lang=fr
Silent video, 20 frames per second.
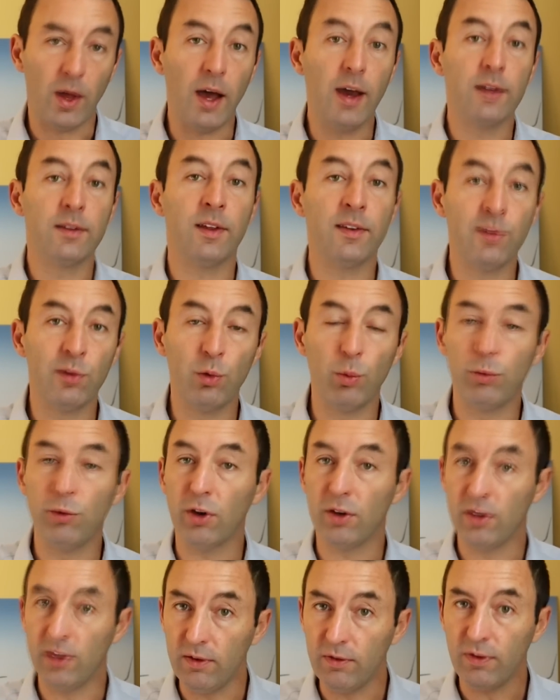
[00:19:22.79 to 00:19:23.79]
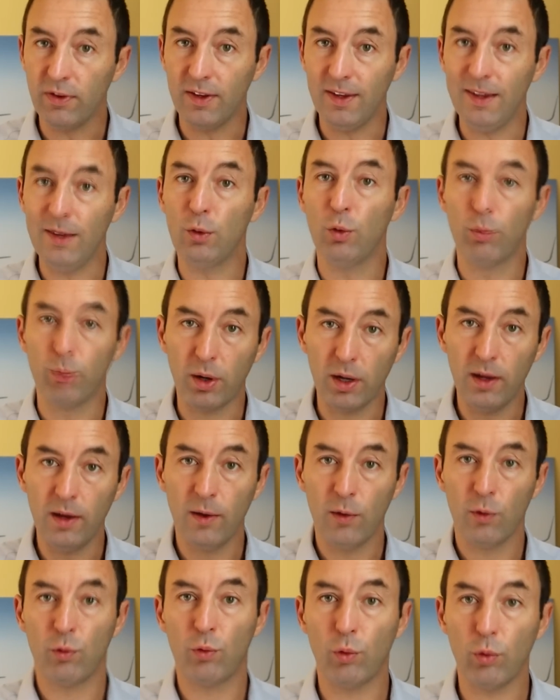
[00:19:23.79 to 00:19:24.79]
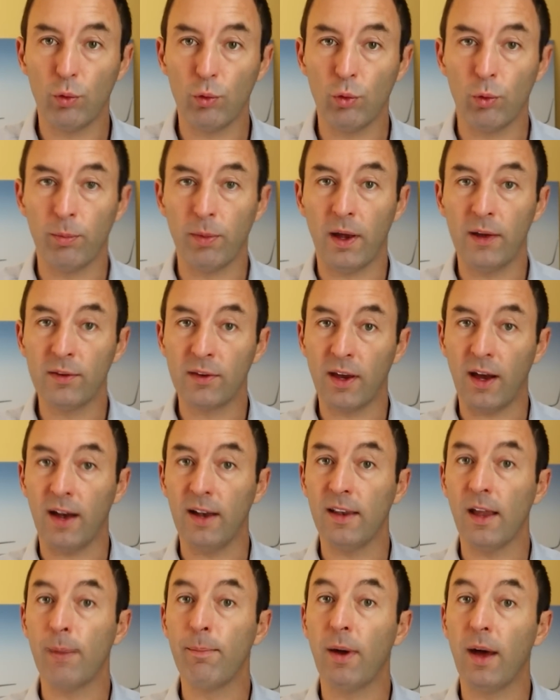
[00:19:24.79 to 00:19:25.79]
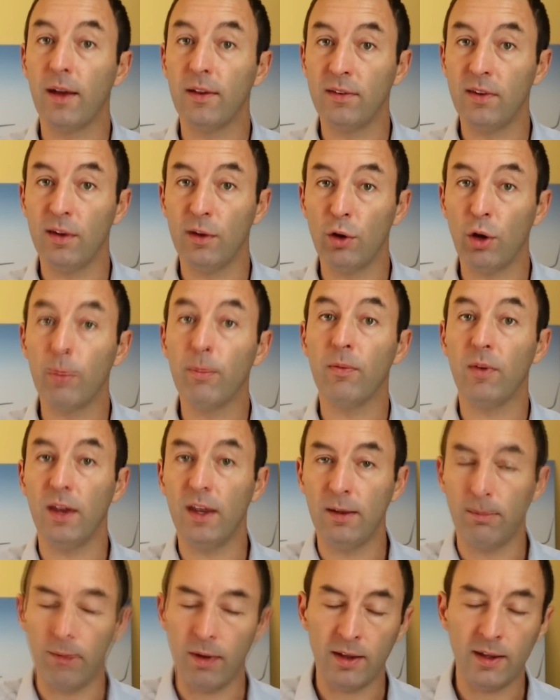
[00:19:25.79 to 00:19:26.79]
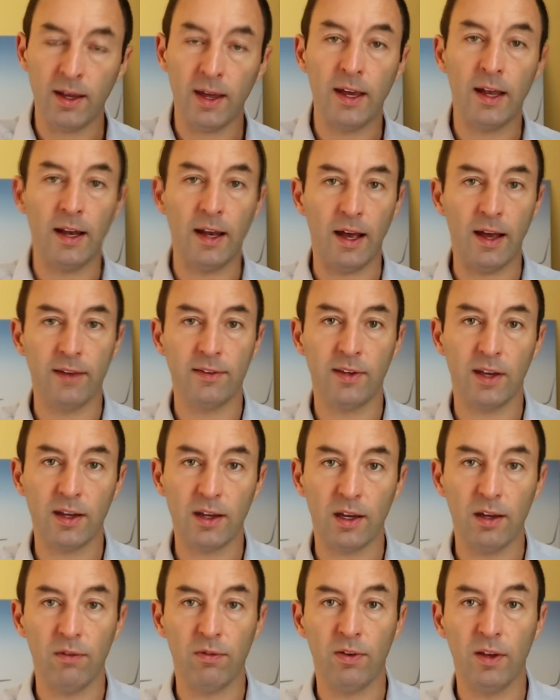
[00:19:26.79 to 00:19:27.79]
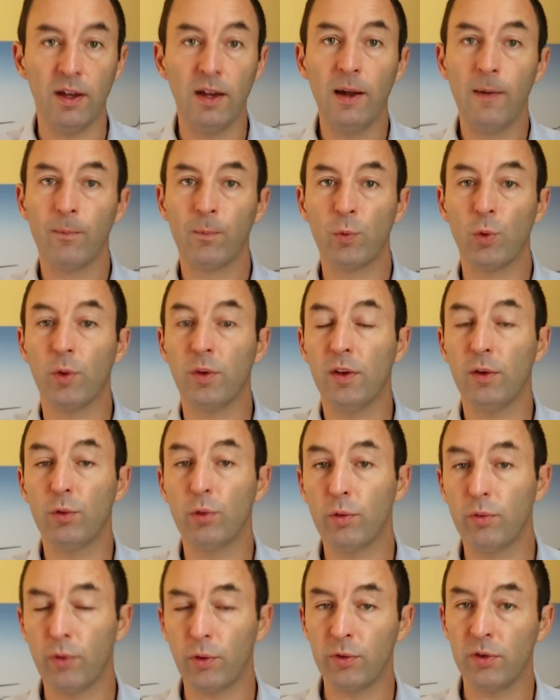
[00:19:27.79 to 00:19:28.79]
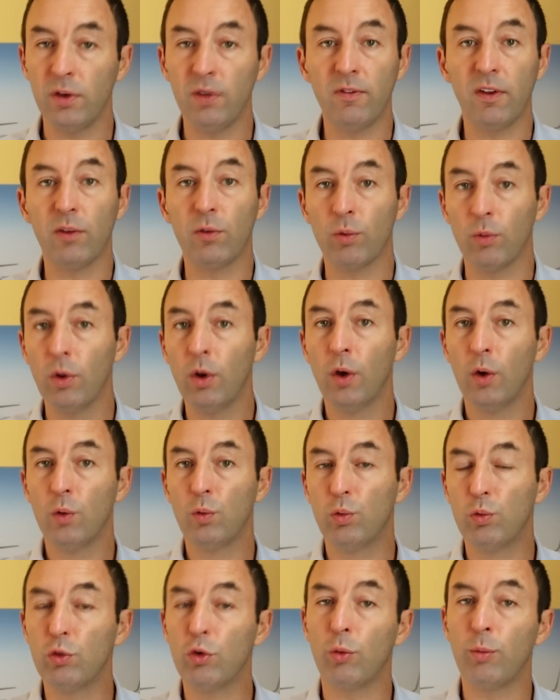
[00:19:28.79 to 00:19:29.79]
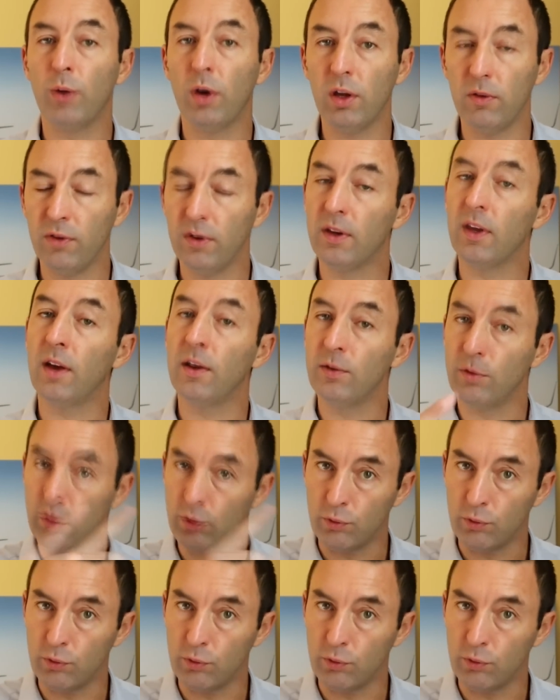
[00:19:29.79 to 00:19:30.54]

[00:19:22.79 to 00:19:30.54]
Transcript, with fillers: à atteindre ses objectifs, y compris sur le Donbass, car elle n'a pas assez d'hommes et de matériel à sacrifier dans des offensives qui sont toujours moins efficaces.